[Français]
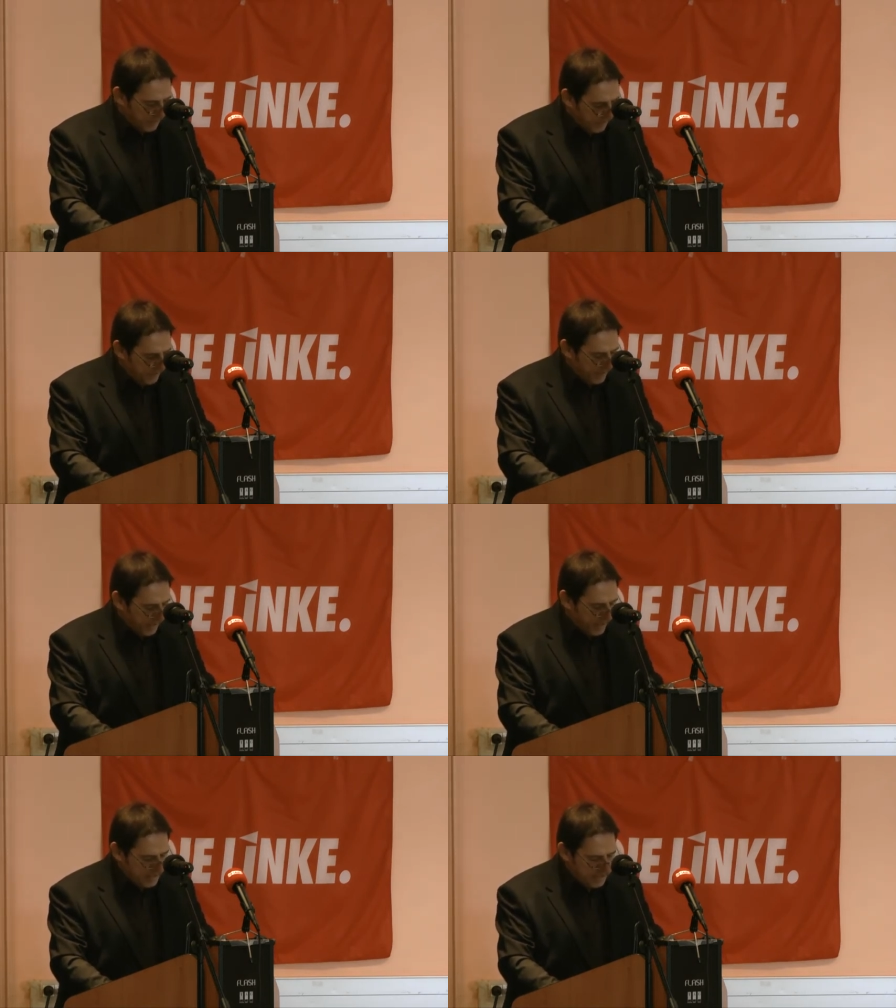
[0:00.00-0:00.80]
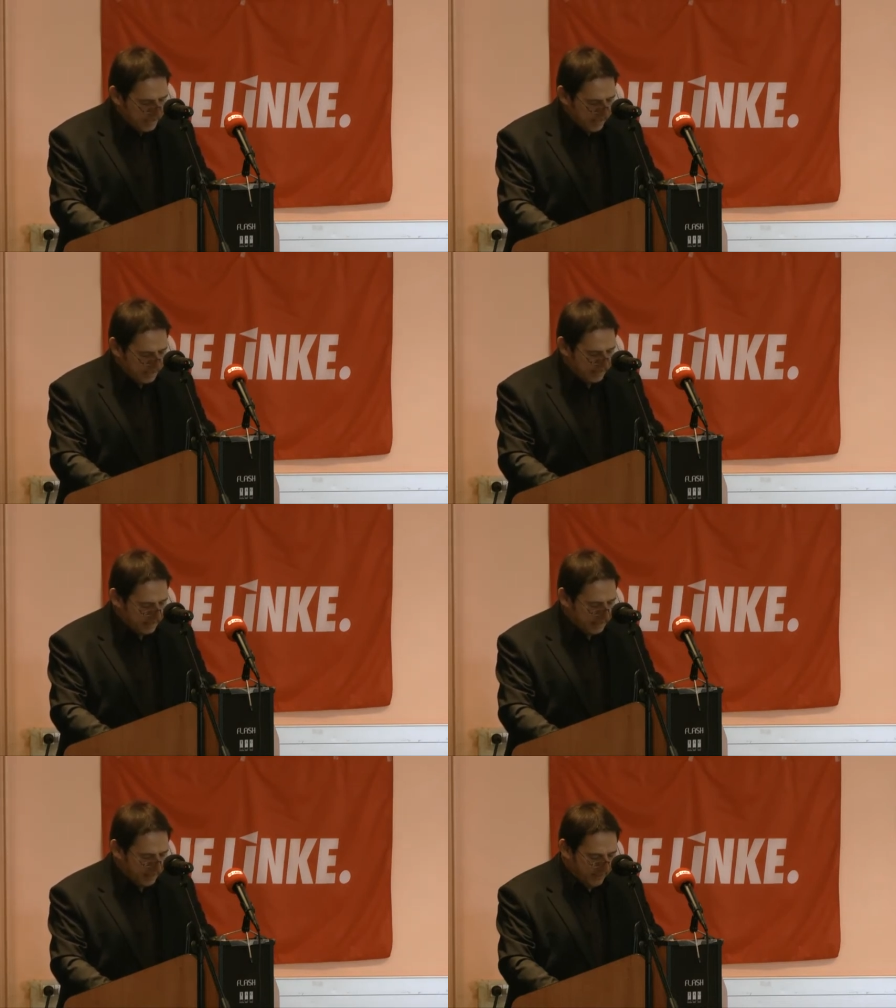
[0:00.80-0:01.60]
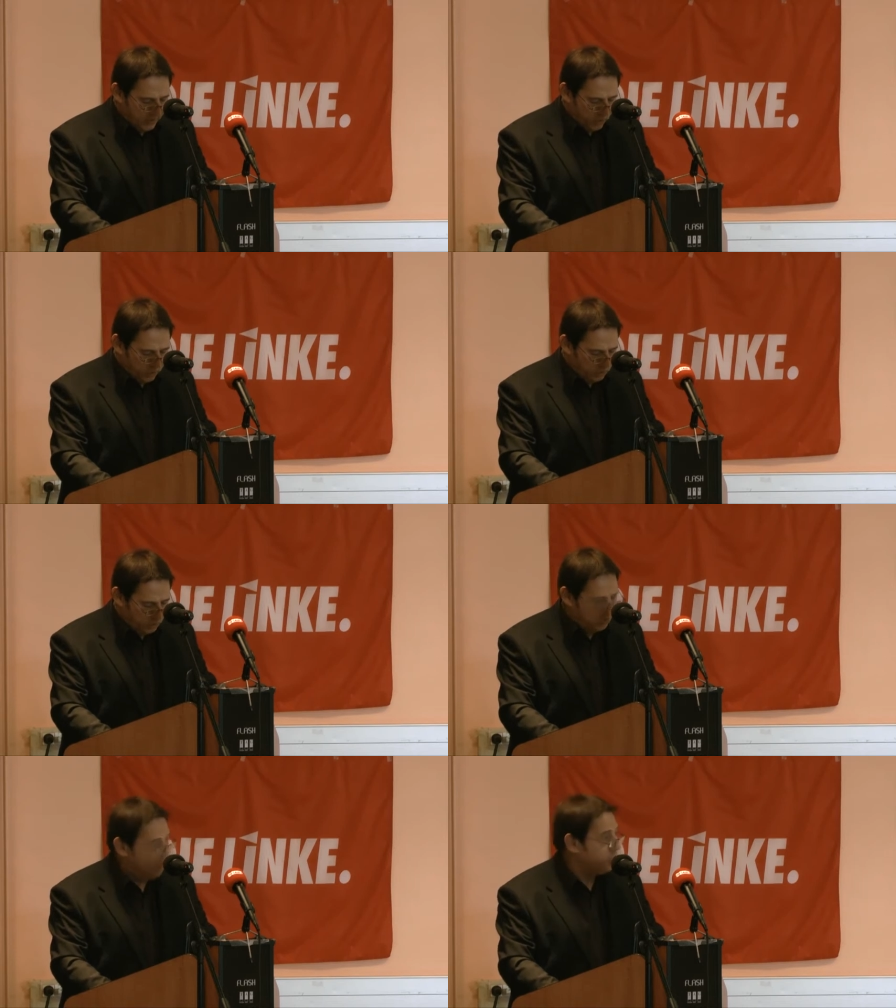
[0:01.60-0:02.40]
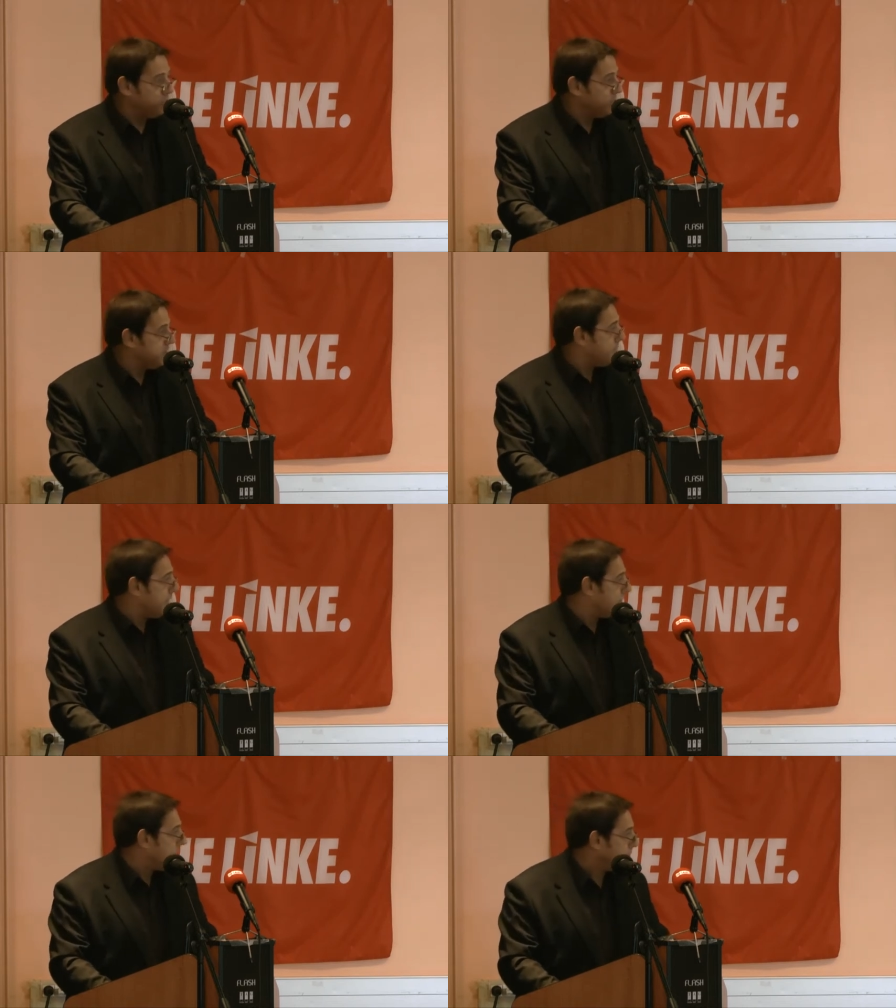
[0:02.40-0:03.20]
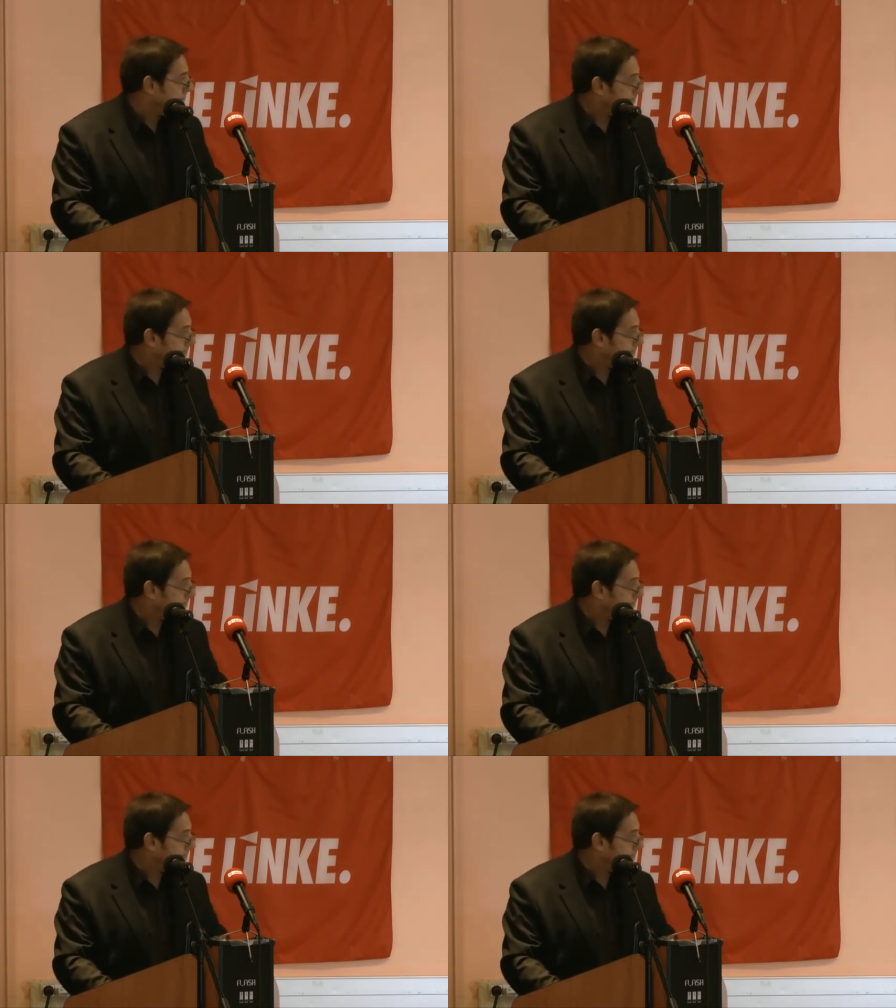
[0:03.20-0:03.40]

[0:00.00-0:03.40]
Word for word: Il fallait résister à cette déferlante du changement, c'est maintenant.